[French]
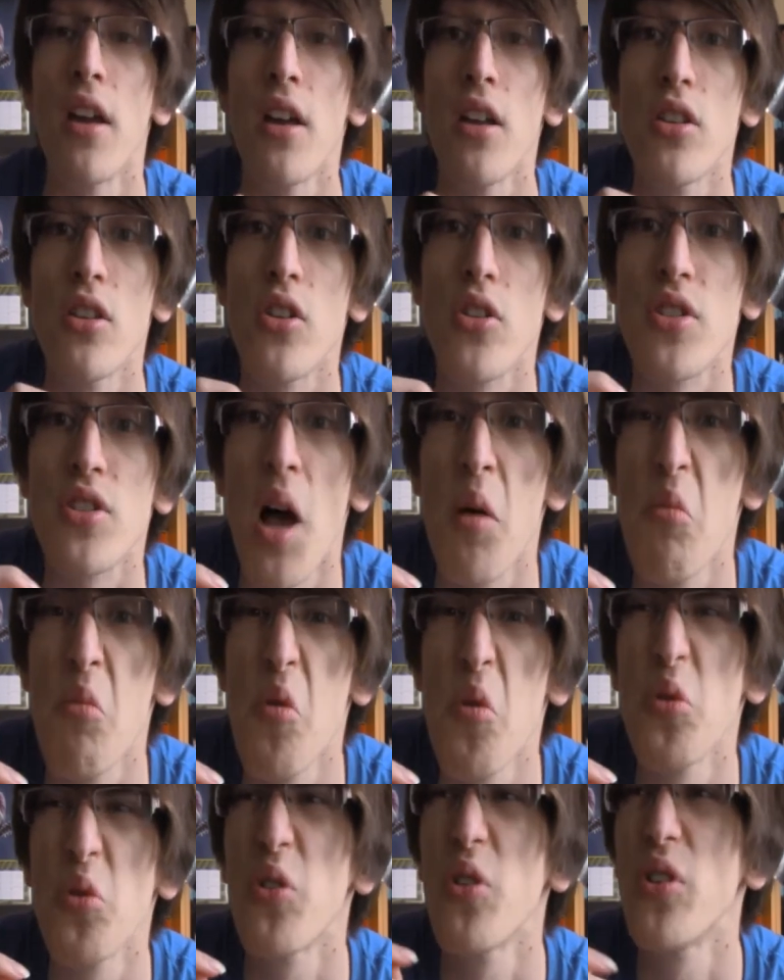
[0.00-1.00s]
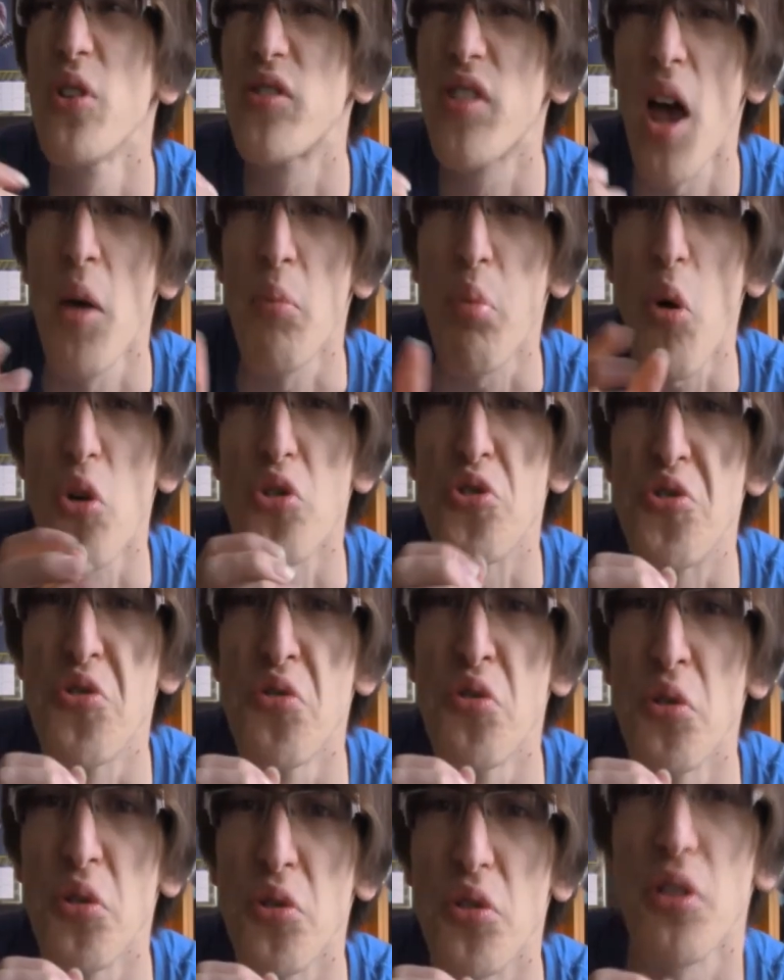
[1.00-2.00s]
dans un monde très proche du
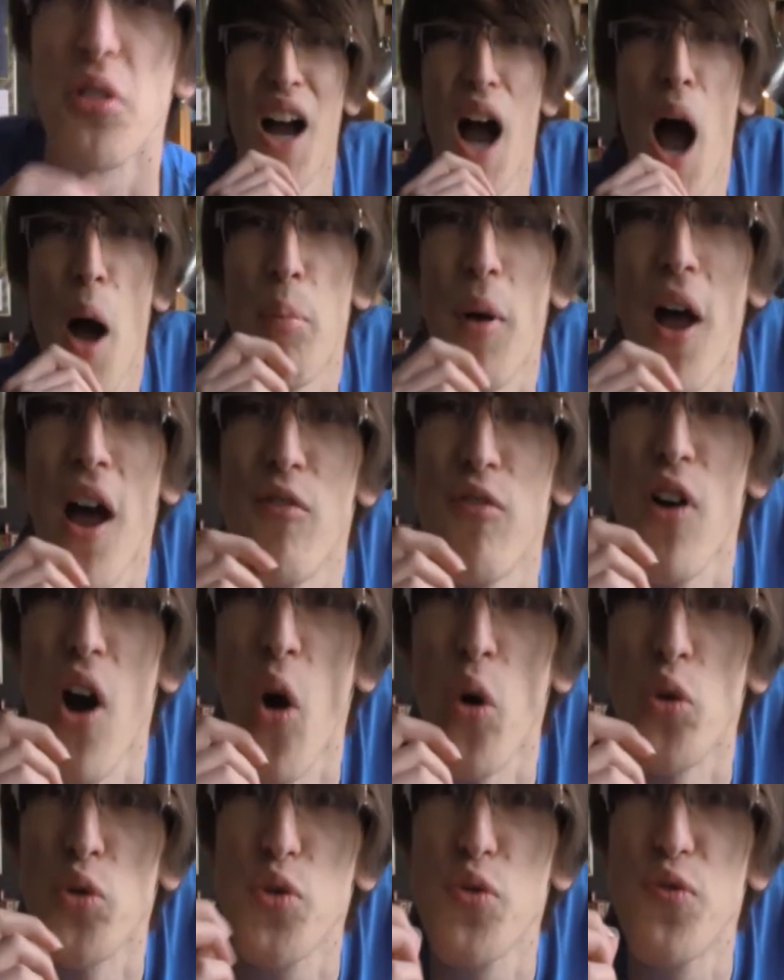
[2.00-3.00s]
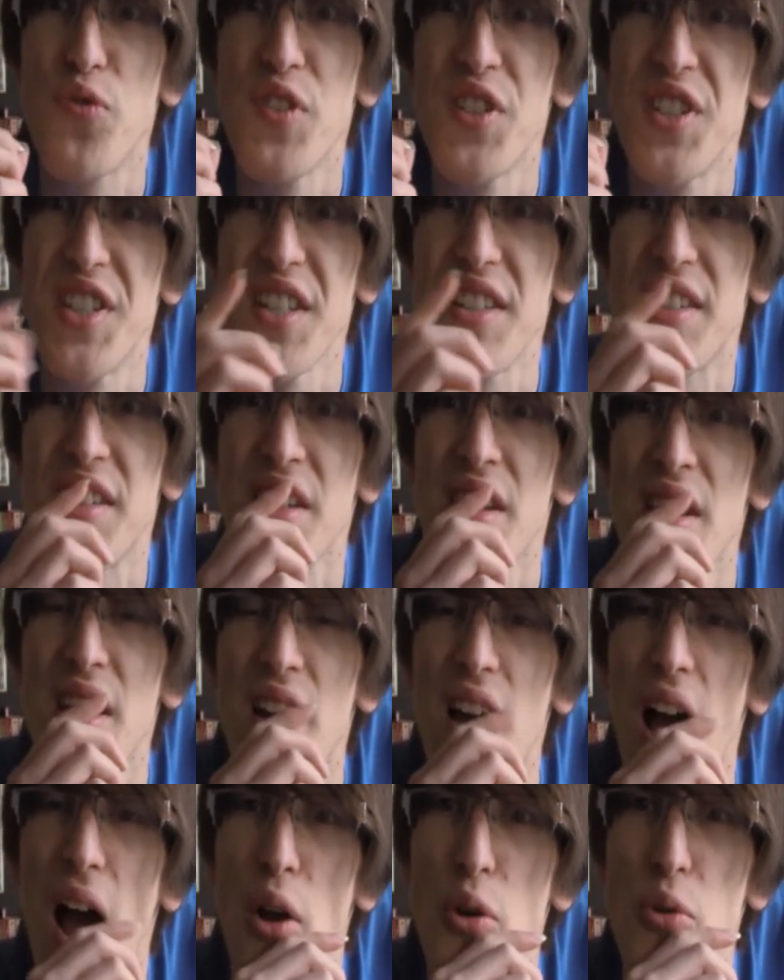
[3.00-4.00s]
nôtre. Après avoir rendu visite
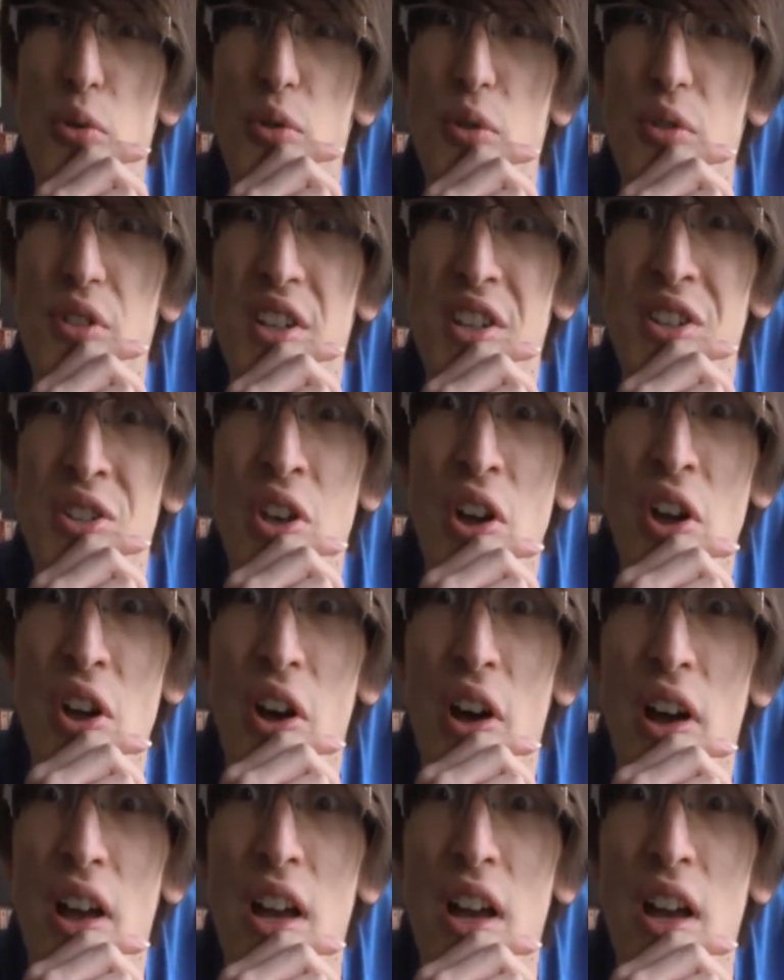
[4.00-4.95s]
à l'une de ses sœurs,